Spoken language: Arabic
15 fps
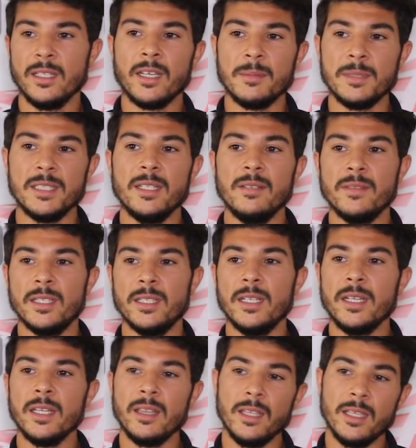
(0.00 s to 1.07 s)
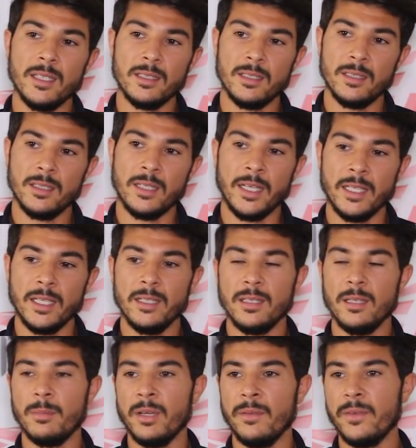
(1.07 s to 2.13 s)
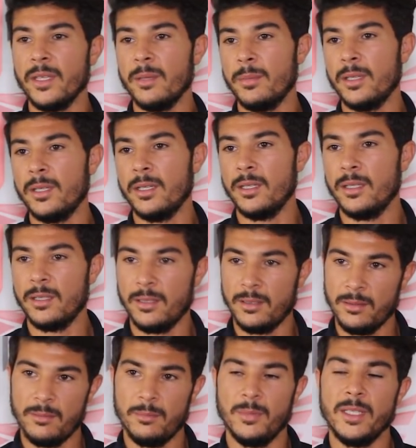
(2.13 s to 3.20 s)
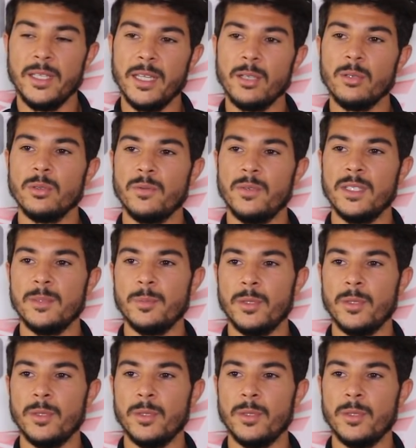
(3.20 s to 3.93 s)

خمسين الف دينار هذه كانت الحكايه تبع فيا من من اللي انا كنت في